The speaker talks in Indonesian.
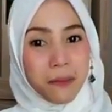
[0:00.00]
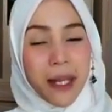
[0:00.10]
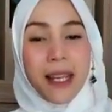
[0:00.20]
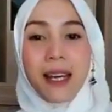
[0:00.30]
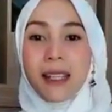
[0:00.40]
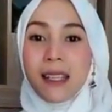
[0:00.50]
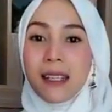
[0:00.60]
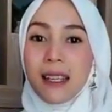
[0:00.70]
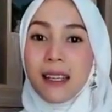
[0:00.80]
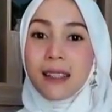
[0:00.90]
Pada
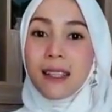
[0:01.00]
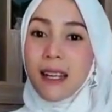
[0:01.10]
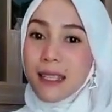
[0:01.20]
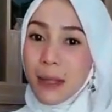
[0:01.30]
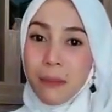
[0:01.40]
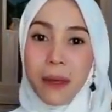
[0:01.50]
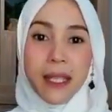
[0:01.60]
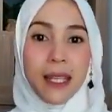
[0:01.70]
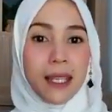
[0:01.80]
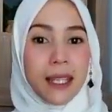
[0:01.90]
akhirnya telah
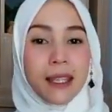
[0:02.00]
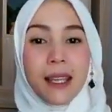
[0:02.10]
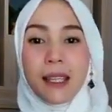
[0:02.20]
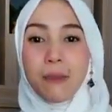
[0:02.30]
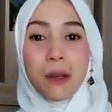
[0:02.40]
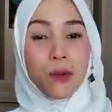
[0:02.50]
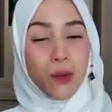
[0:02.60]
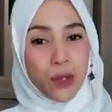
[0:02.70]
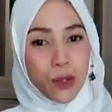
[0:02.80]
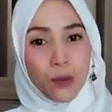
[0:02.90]
sampailah kita di
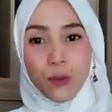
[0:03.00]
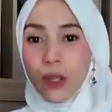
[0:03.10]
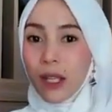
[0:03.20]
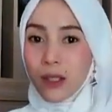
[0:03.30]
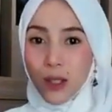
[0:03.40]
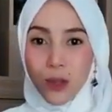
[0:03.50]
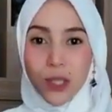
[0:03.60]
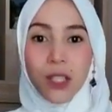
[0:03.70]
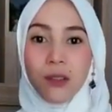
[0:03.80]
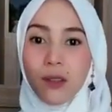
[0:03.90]
penghujung bulan
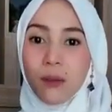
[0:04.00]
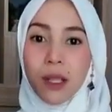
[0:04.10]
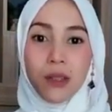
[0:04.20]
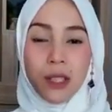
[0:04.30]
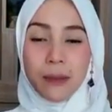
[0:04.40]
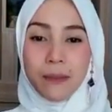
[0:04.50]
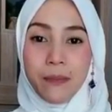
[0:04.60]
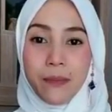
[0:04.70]
suci Ramadan